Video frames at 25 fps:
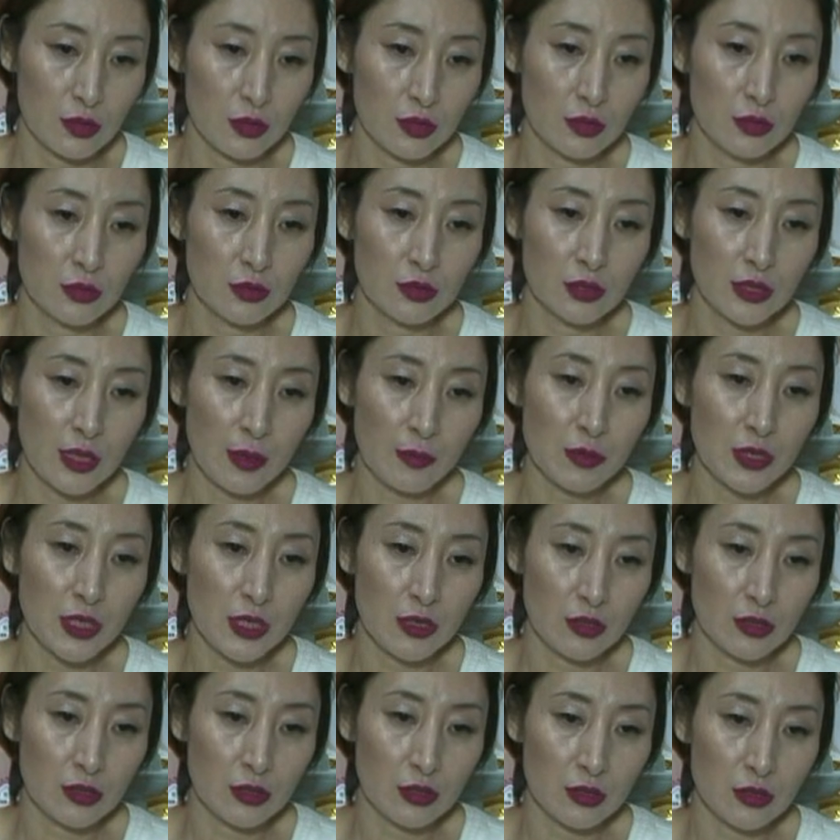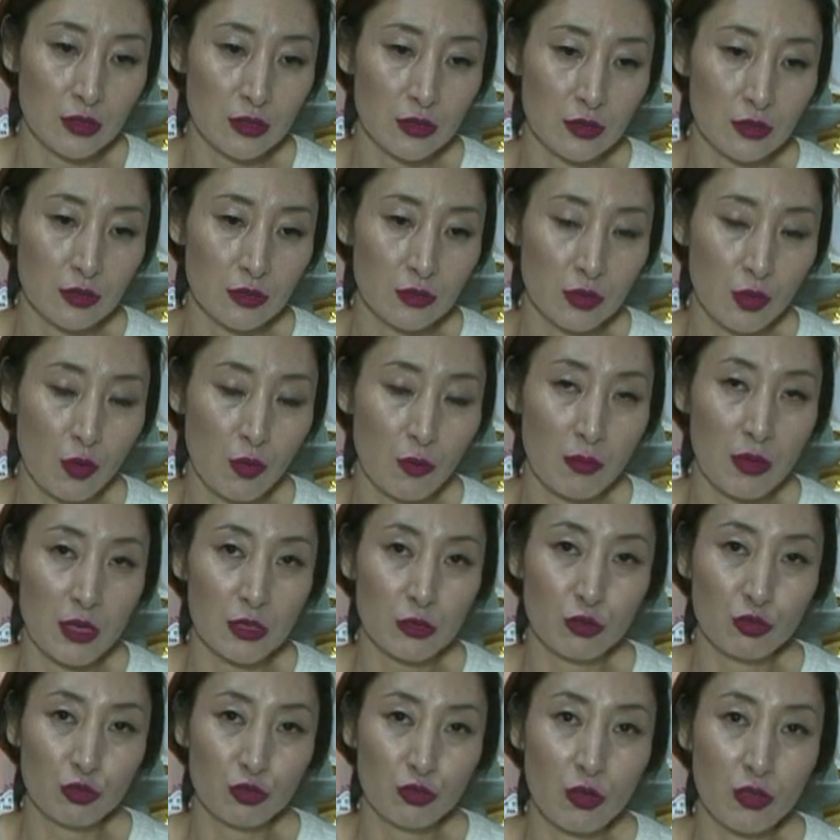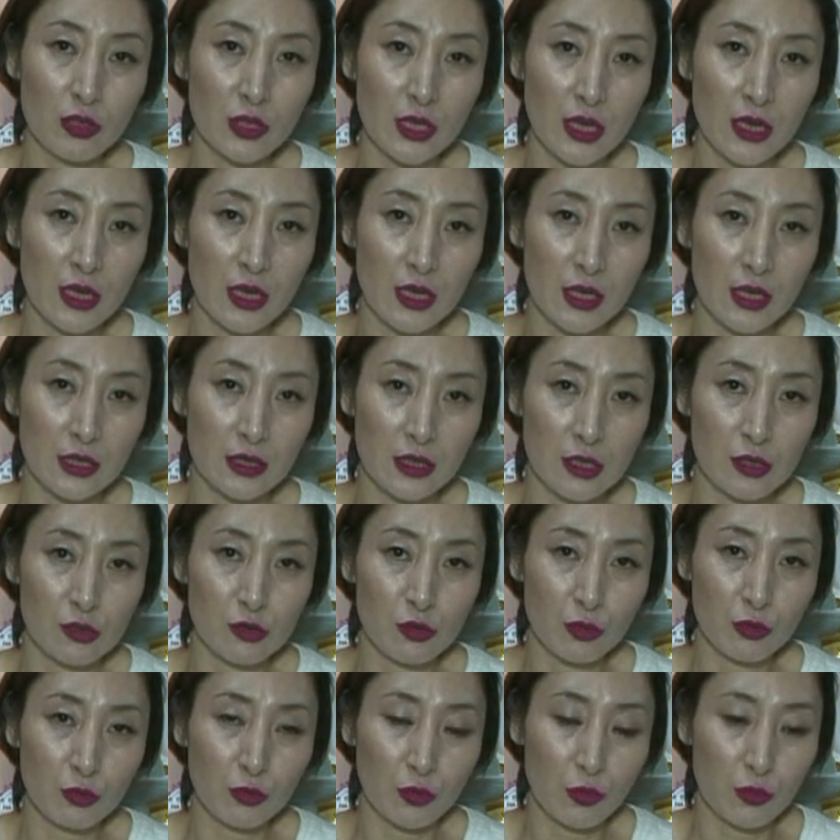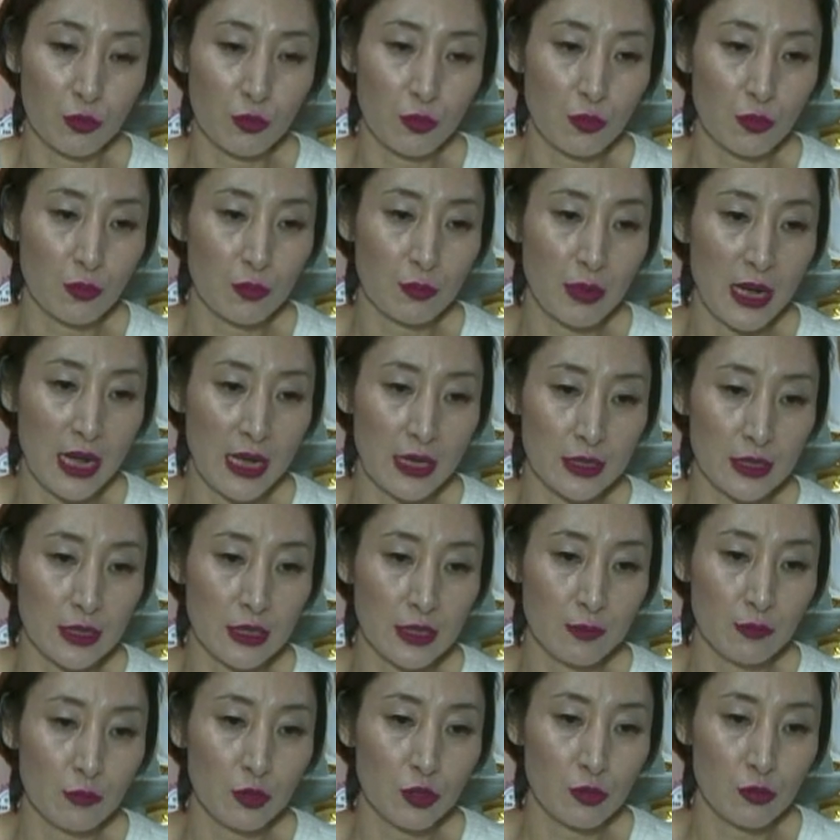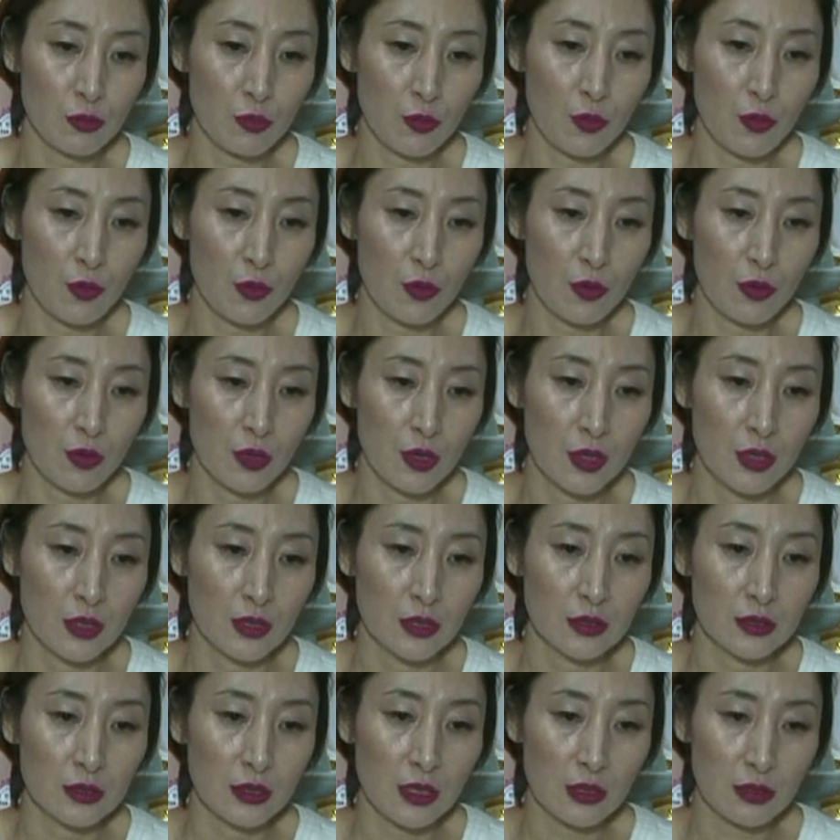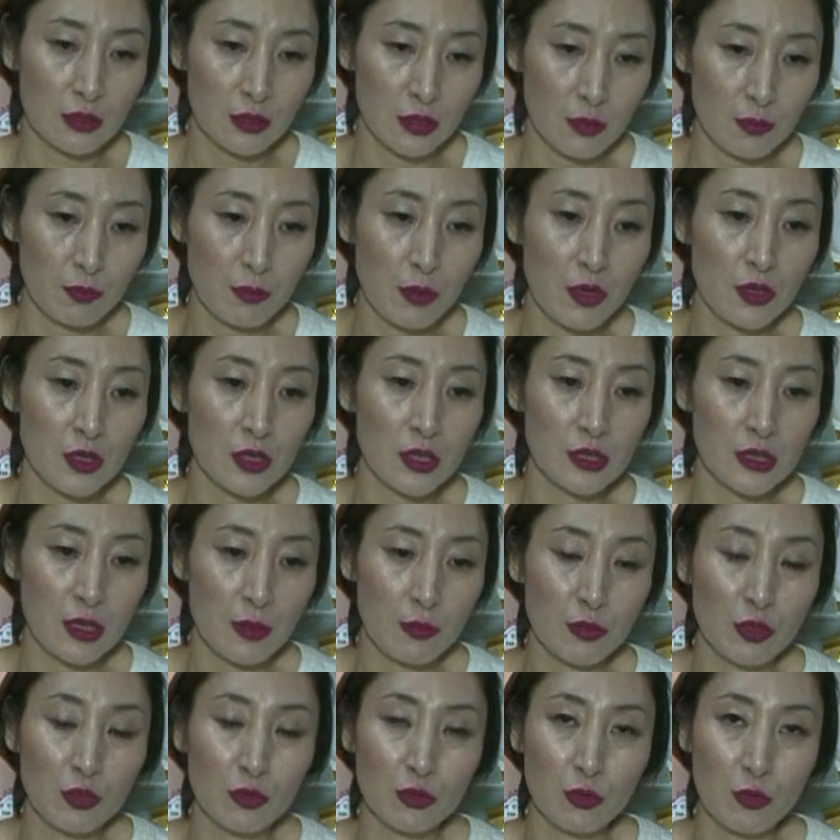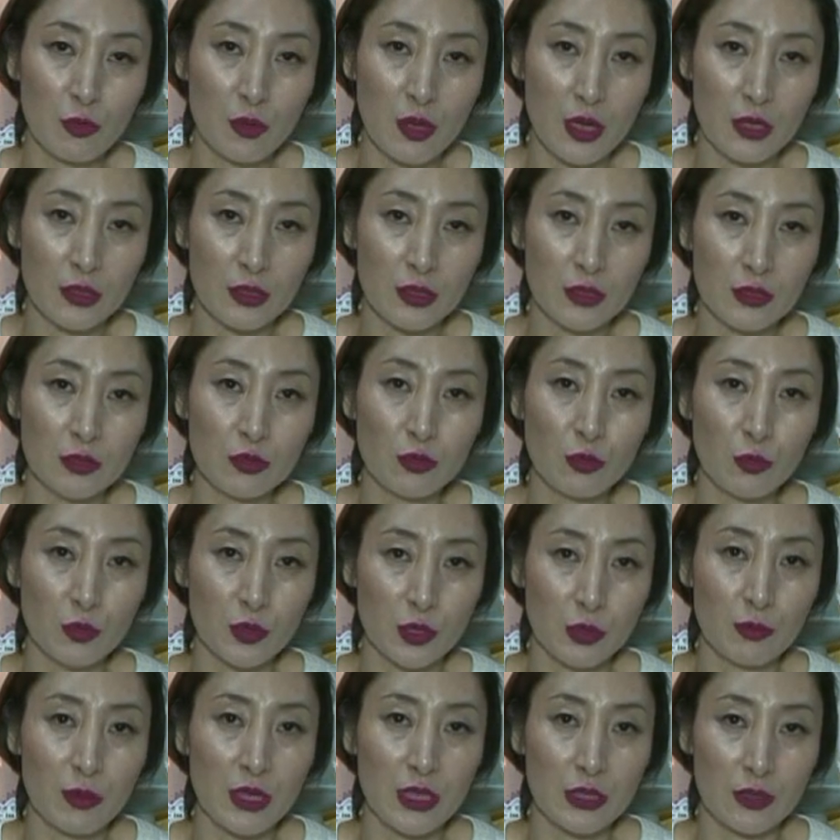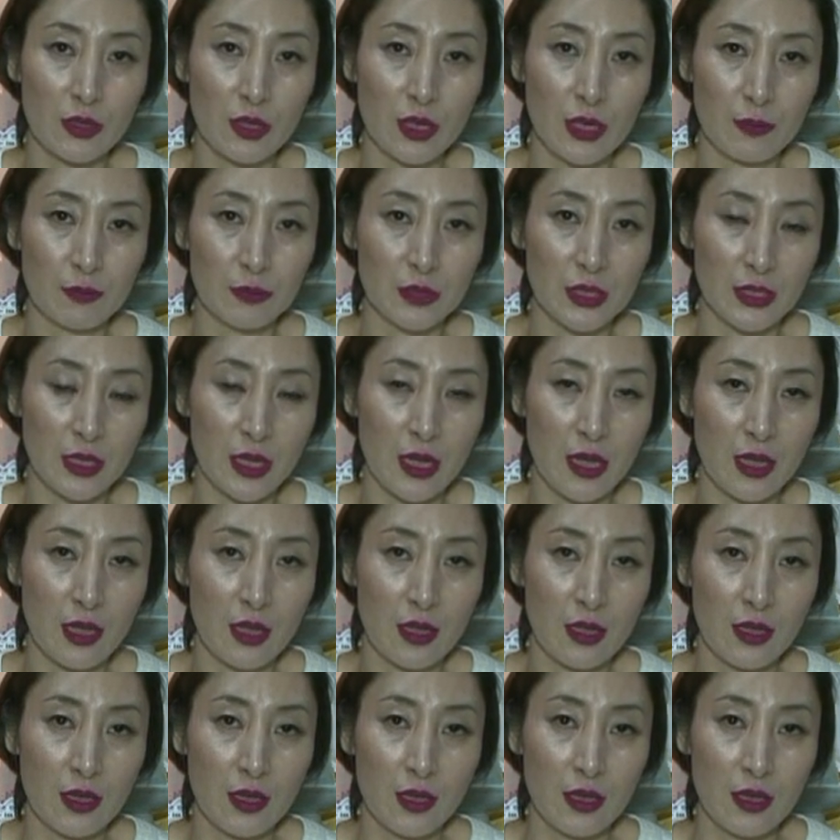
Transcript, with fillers: 그 삼재들은 정말 죽어나가야 될 정도로 많이 힘들고 특별히 3년 동안은 조심하셔야 합니다.